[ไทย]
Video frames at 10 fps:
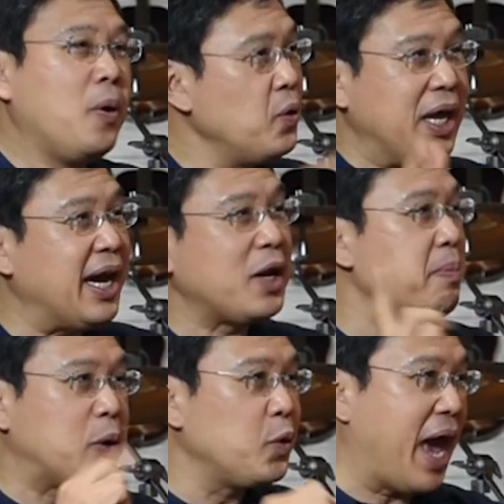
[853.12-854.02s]
พรุ่งนี้ก็
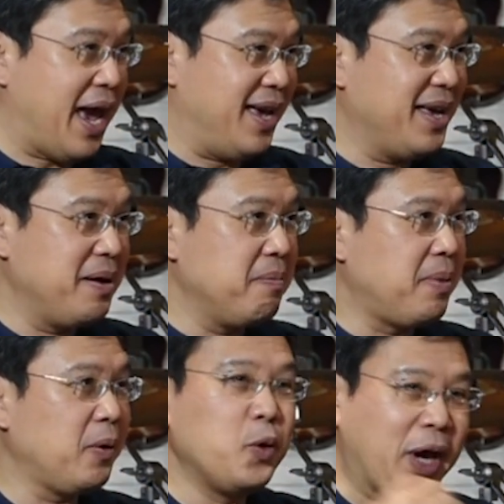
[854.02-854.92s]
ต้องมีคู่แข่ง
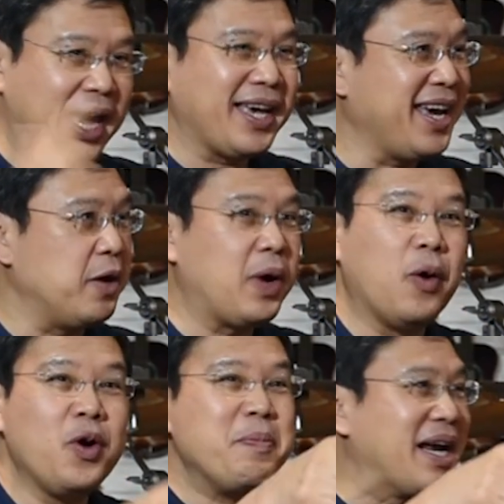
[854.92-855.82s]
เพราะคู่แข่งก็เห็น
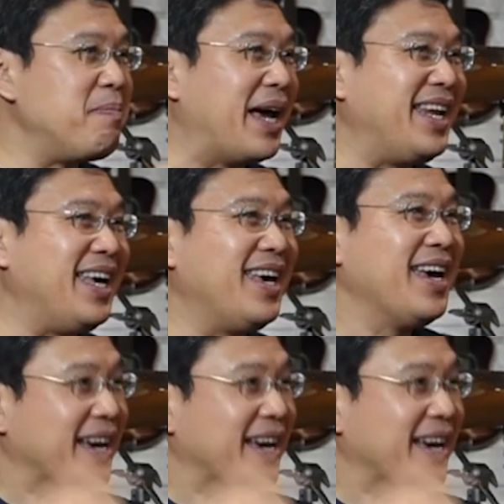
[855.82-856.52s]
ว่าโอ้ยมันกำไรดี